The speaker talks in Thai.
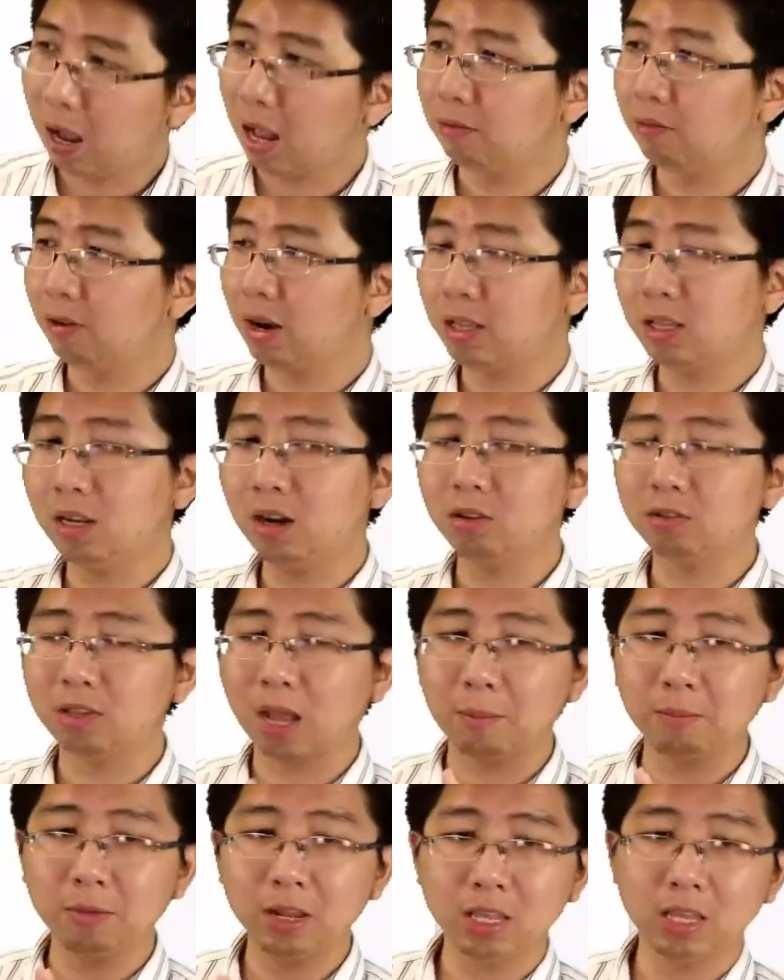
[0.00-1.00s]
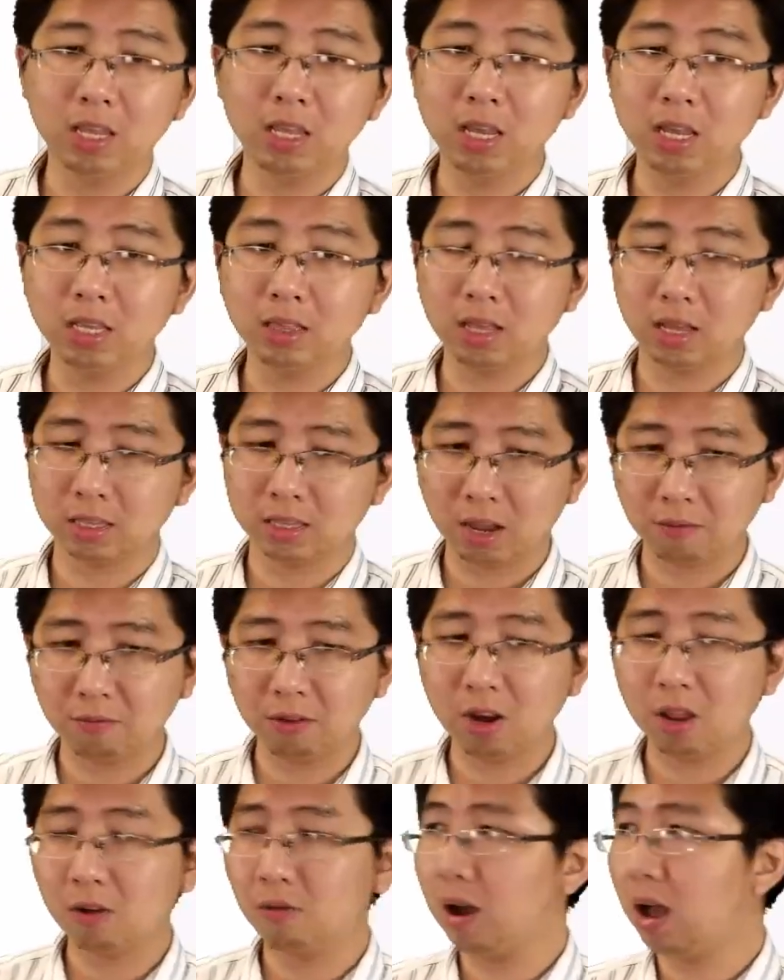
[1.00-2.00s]
เวลาที่เราจำารีฮีทเนี่ยจำไว้
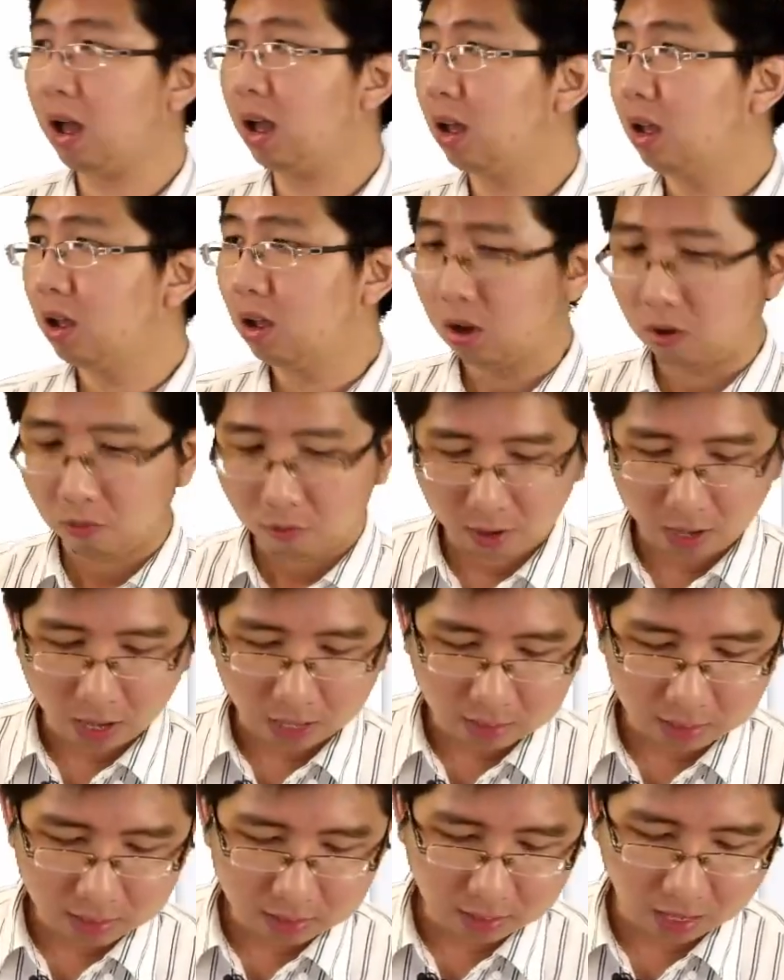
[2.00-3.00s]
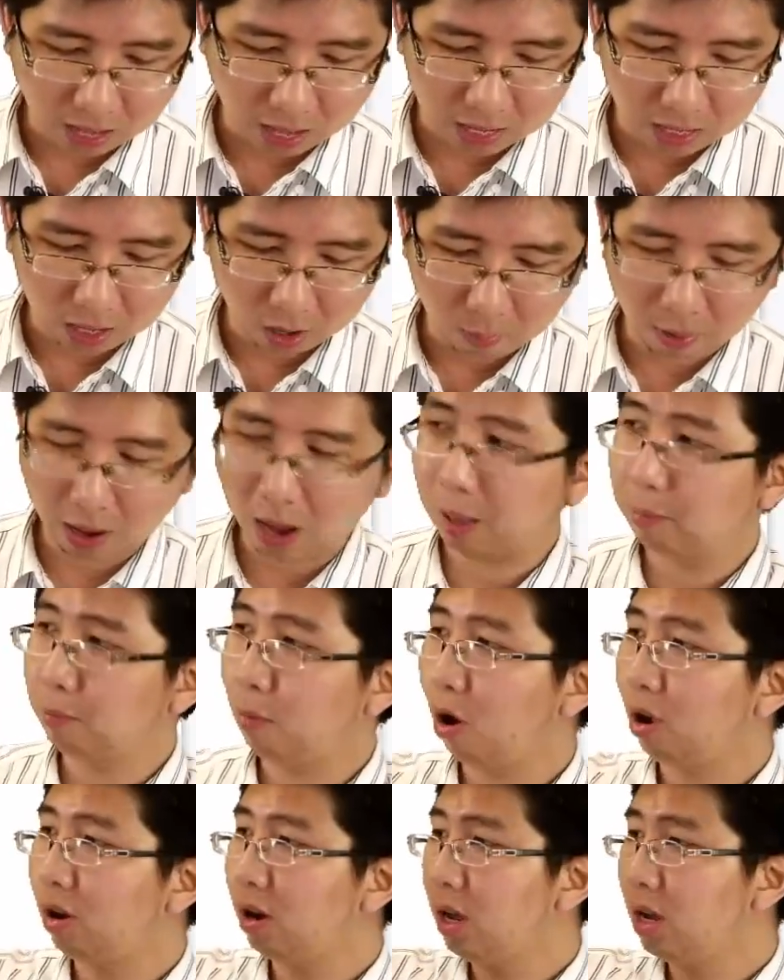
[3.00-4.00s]
เลยว่าเวลาที่สารเราผ่านบ
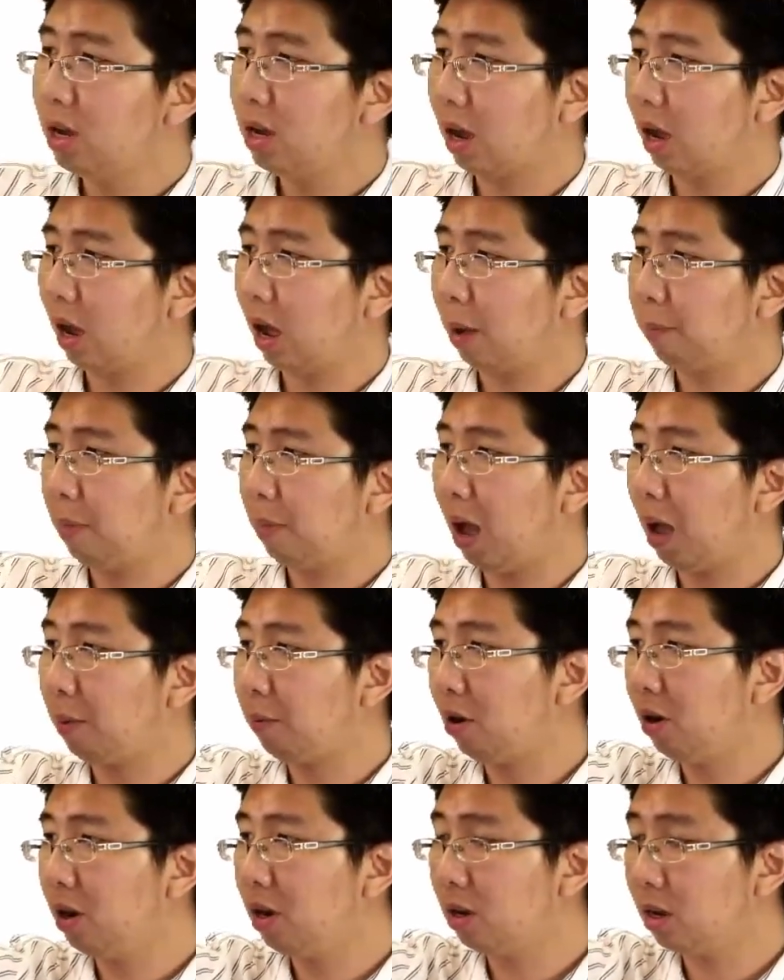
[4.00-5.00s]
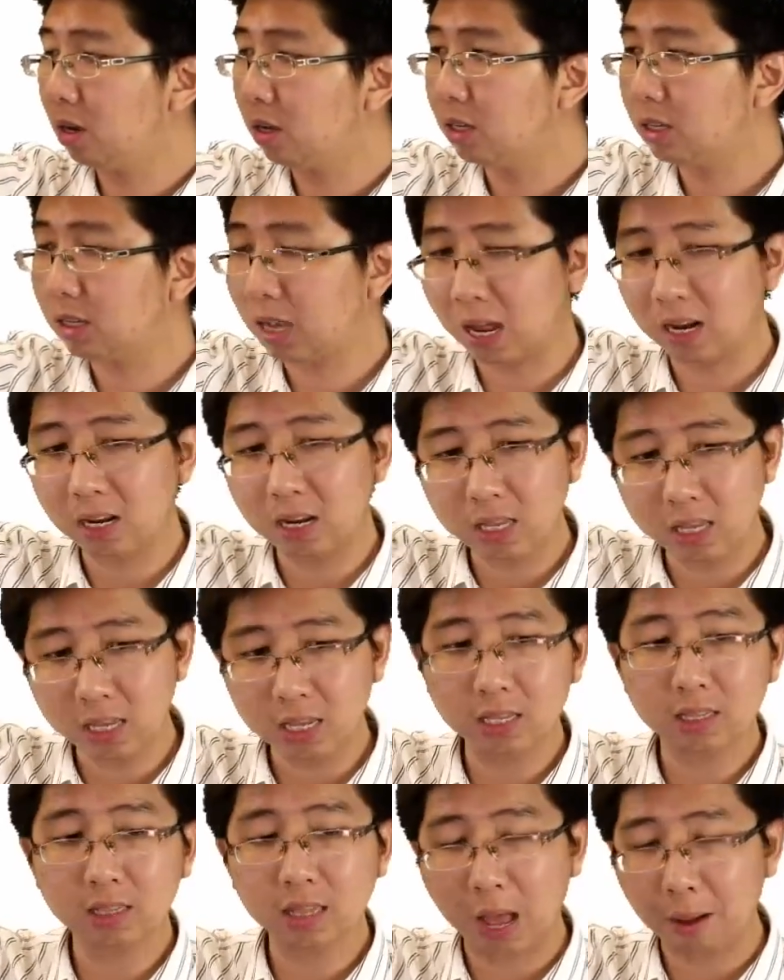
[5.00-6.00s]
อยเลอร์ครับผ่านบอยเลอร์ก็คือการรีฮี
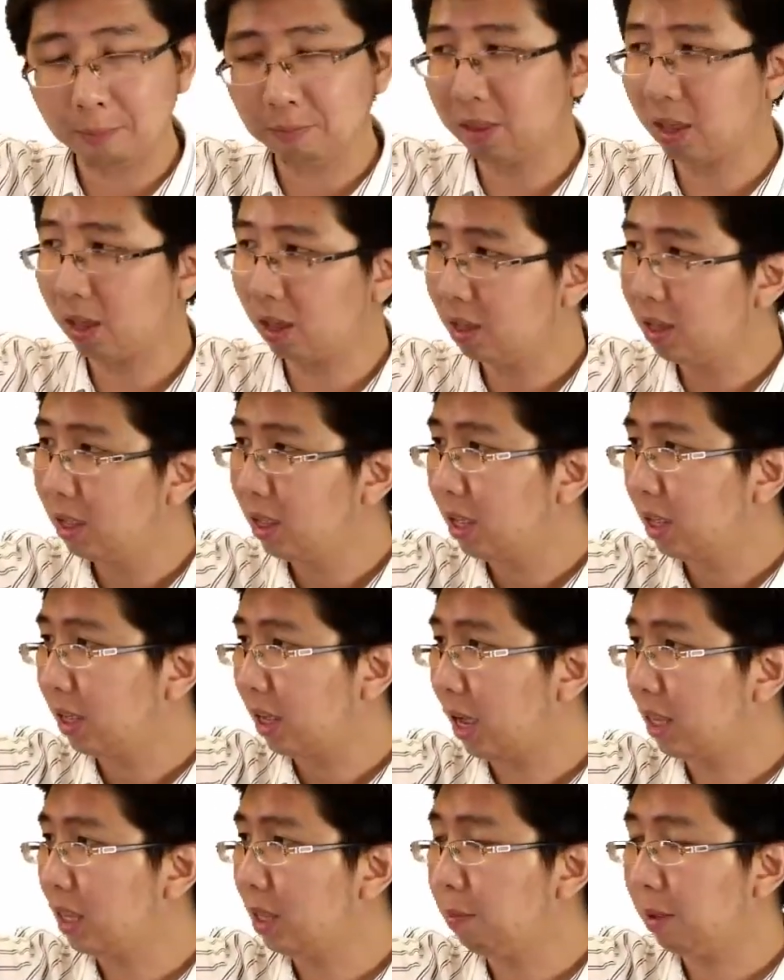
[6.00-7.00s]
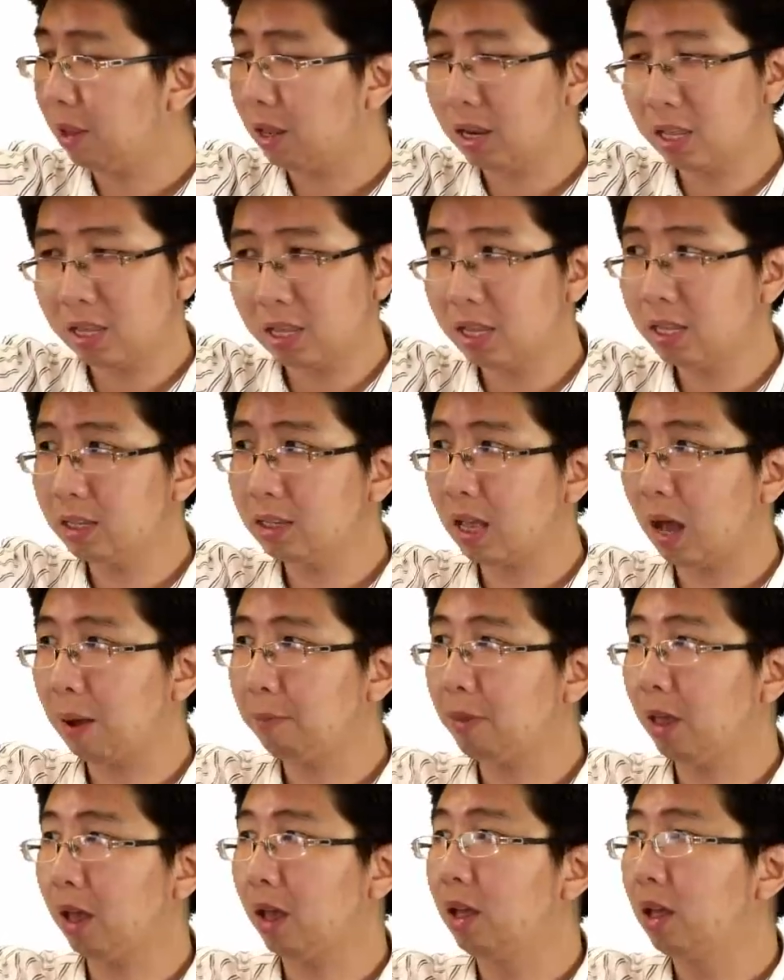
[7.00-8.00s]
ทซ้ำเนี่ยการที่ไปรีฮีทซ้ำ
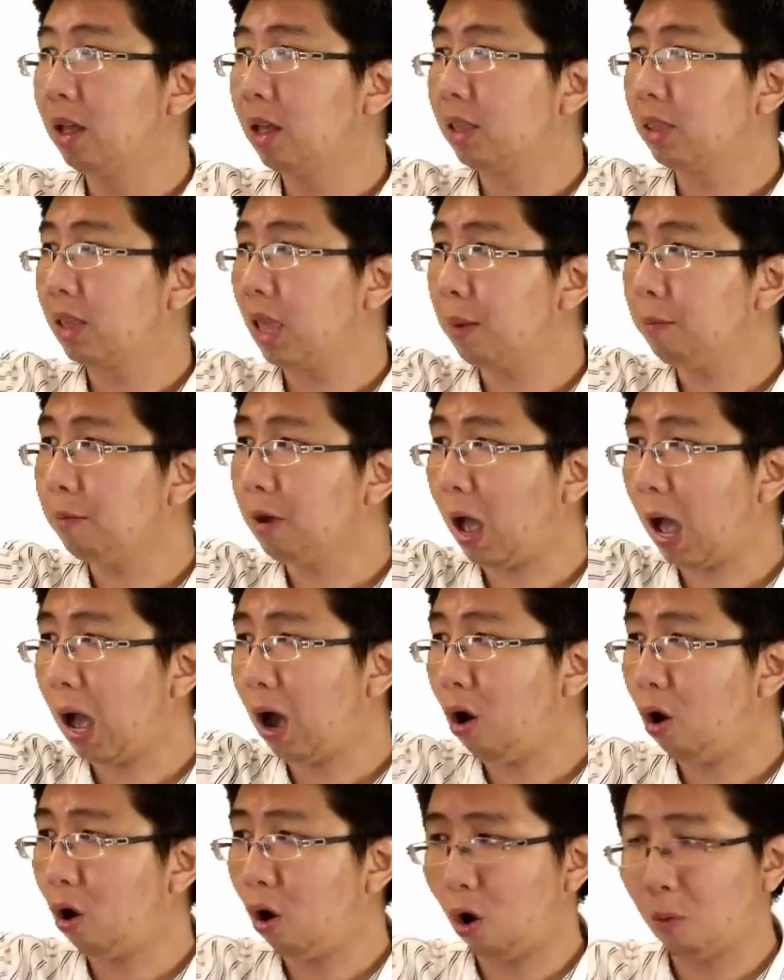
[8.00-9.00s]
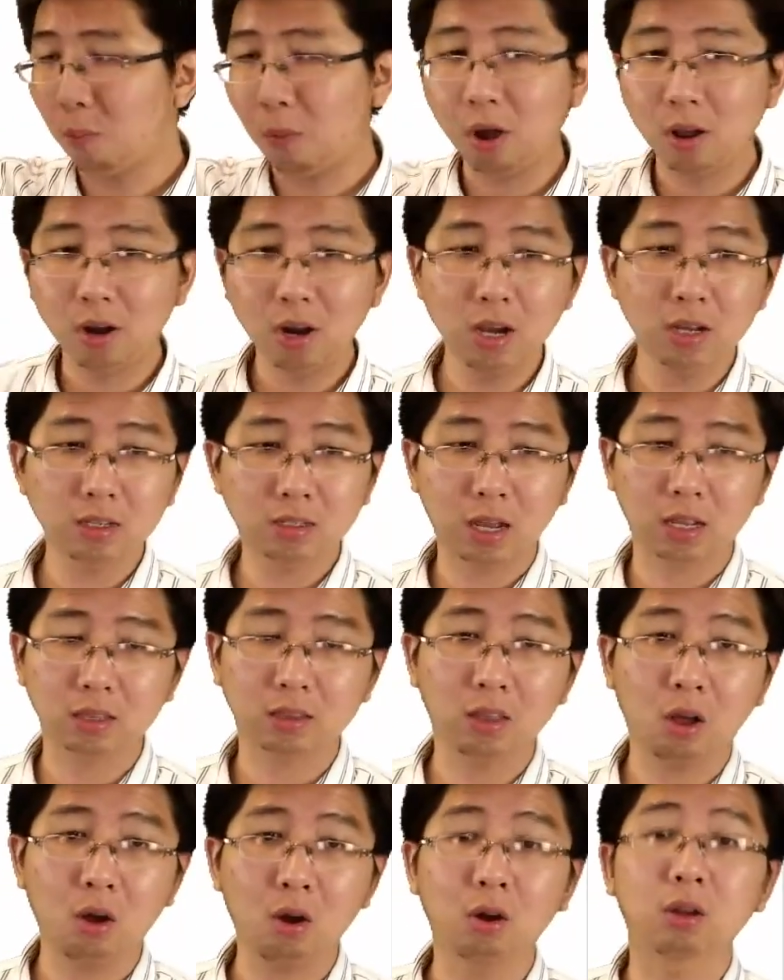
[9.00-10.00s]
เนี่ย เทมขาออกของบอยเลอร์จะ
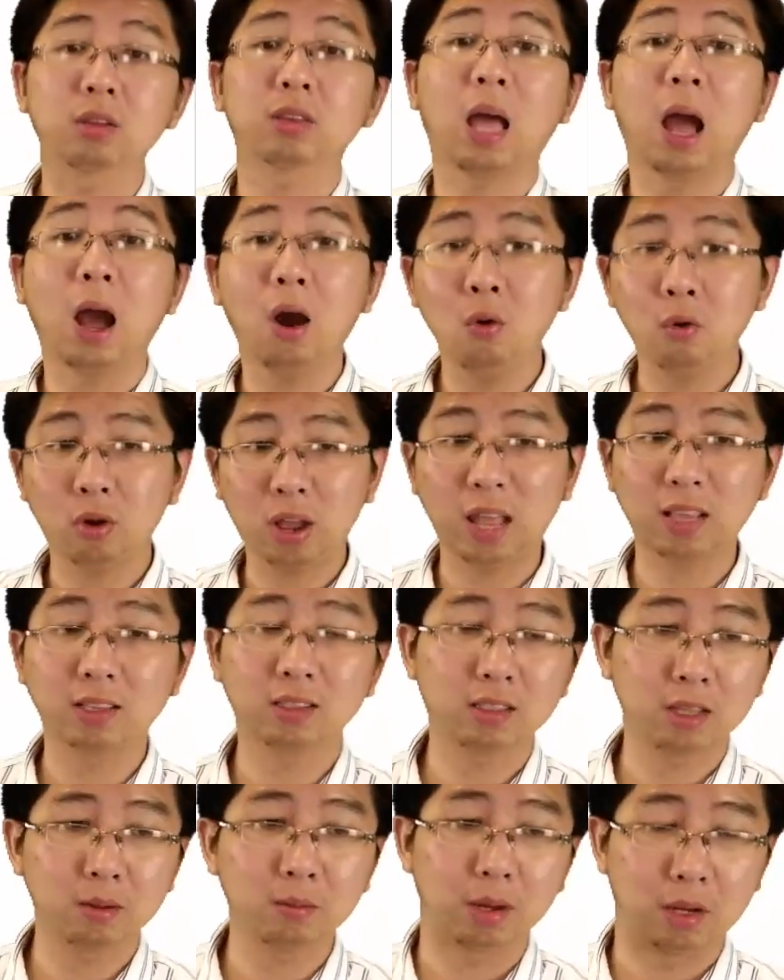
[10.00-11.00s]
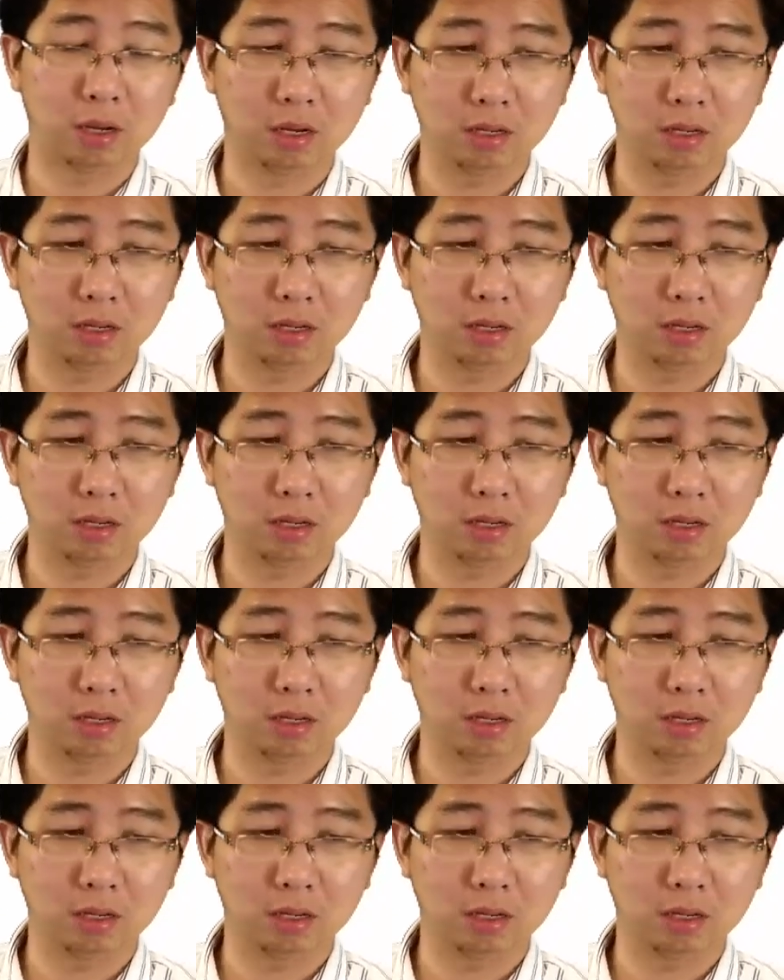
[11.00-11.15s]
ต้องเท่ากันเสมอ